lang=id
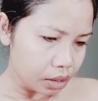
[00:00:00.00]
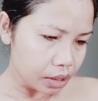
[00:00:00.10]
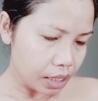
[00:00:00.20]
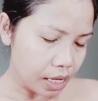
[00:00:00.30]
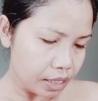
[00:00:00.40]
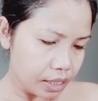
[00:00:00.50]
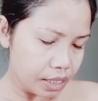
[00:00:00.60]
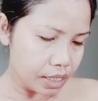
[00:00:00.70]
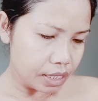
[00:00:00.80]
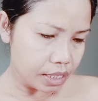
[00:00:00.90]
setelah
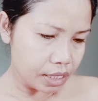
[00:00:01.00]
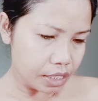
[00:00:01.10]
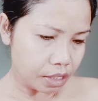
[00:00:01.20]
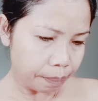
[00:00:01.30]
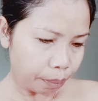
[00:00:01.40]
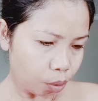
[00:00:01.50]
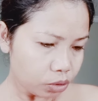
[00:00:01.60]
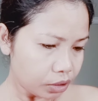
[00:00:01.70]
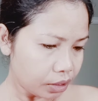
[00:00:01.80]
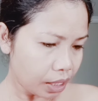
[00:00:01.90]

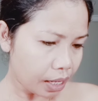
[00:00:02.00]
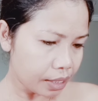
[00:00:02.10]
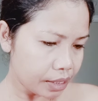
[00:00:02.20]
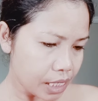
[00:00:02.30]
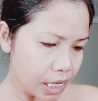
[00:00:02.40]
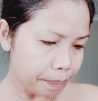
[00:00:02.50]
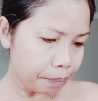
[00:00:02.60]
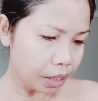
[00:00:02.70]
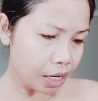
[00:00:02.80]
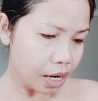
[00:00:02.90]
disemprotkan
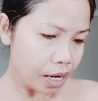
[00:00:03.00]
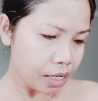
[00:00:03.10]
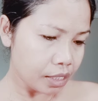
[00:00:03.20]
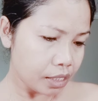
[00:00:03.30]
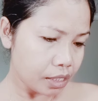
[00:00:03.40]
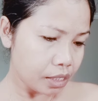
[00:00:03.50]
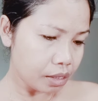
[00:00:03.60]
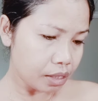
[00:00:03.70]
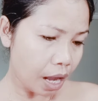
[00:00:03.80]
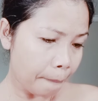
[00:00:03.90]
diamkan
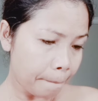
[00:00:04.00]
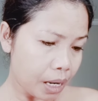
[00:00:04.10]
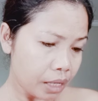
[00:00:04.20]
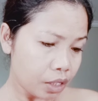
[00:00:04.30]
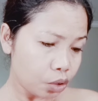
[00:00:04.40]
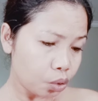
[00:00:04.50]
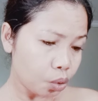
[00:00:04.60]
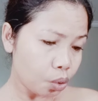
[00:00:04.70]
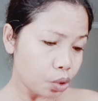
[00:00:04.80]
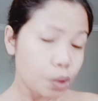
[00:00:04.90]
8
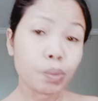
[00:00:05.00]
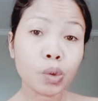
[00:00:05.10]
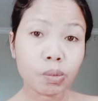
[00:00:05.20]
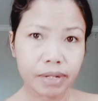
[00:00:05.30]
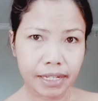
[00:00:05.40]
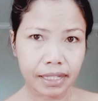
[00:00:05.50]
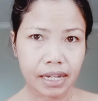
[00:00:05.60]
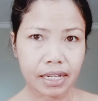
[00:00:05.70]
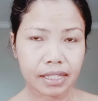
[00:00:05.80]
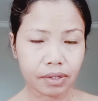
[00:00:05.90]
atau 10 menit
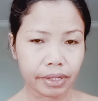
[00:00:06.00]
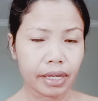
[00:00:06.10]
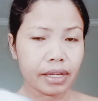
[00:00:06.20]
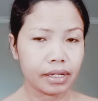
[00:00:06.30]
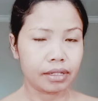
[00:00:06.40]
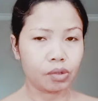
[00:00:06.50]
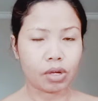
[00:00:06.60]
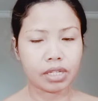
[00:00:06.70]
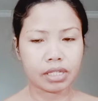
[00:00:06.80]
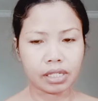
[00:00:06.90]
guys oke okay? itu
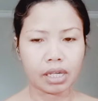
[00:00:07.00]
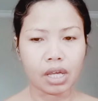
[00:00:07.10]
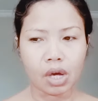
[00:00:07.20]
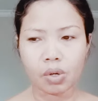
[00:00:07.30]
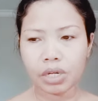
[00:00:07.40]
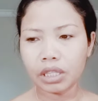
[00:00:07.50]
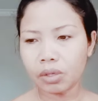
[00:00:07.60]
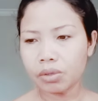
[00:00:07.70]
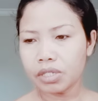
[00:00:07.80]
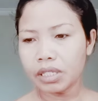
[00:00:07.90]
aja sih udah
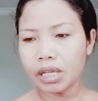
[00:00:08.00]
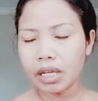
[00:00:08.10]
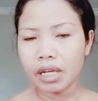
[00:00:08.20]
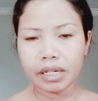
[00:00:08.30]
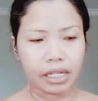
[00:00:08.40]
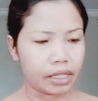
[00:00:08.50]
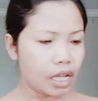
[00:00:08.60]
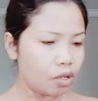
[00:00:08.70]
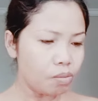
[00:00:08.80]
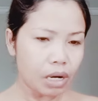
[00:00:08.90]
terus nanti
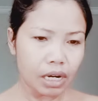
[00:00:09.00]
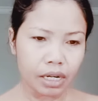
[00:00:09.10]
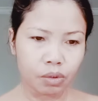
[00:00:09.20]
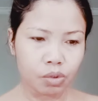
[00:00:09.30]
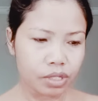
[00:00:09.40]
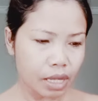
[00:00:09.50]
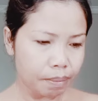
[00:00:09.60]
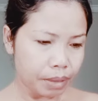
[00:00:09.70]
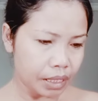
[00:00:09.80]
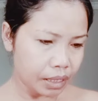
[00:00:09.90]
aku bakalan
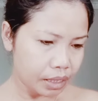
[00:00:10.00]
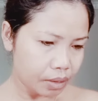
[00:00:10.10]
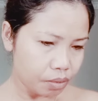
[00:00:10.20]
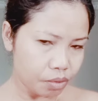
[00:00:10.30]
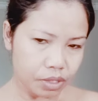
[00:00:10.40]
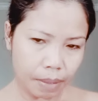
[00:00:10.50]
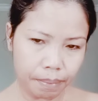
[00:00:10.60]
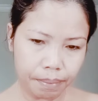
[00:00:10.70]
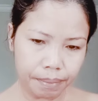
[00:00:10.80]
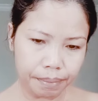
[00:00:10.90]
usapin usap
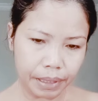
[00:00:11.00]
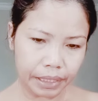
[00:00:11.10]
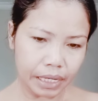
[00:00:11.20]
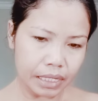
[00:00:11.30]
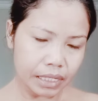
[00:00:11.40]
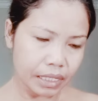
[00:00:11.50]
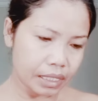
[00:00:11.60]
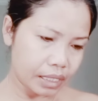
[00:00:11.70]
pakai ini